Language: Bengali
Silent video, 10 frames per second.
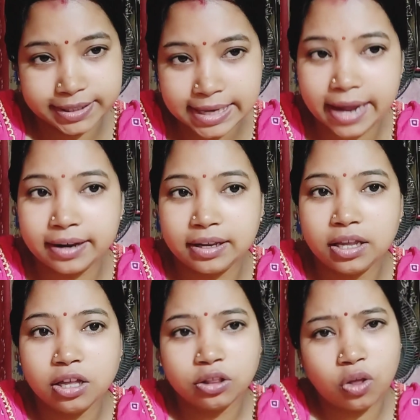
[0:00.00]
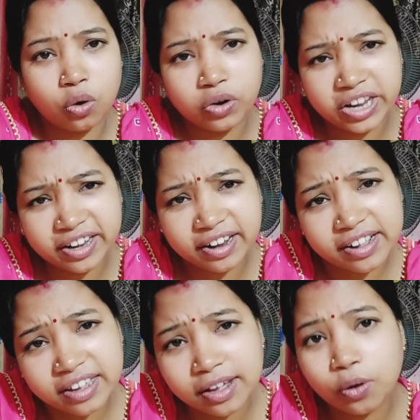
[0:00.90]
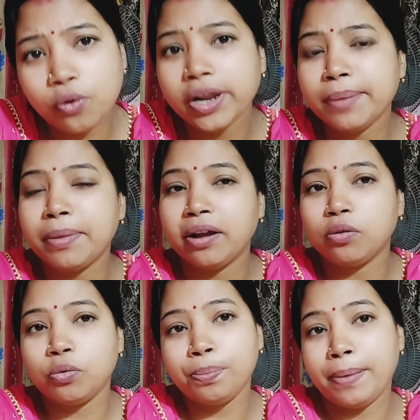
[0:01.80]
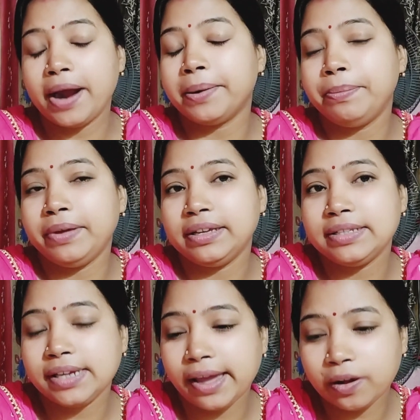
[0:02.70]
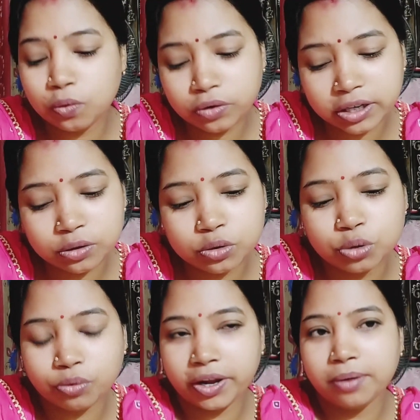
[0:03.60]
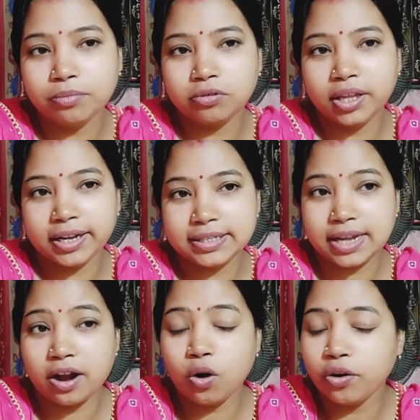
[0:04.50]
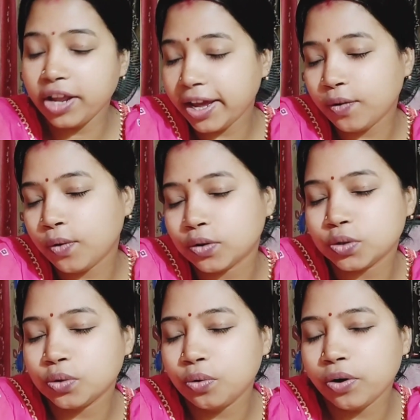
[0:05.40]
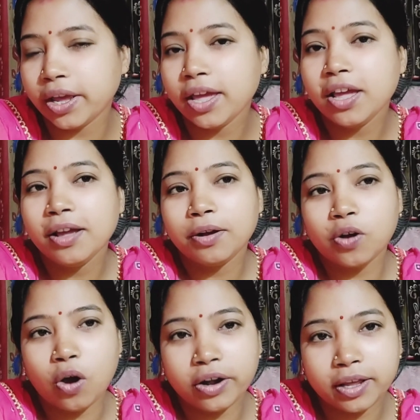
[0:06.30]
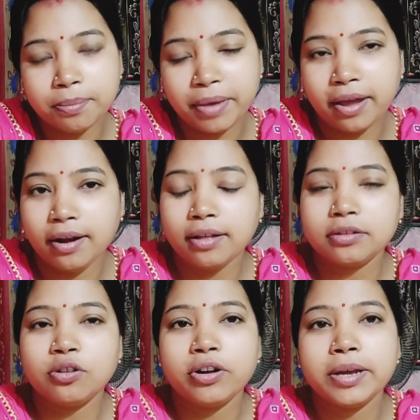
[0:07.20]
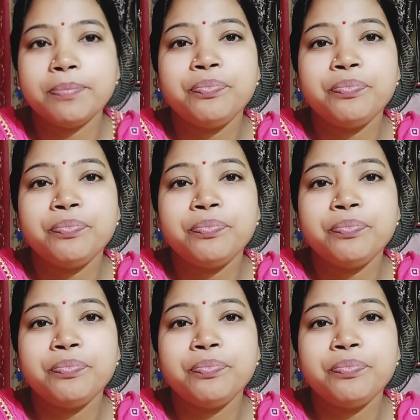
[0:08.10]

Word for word: যায়নি তখন এটা কি করে মারও পারবে যে এখন একটু সুখের মুখ দেখেছে আর অনেক কষ্ট করে অনেক মেহনত করে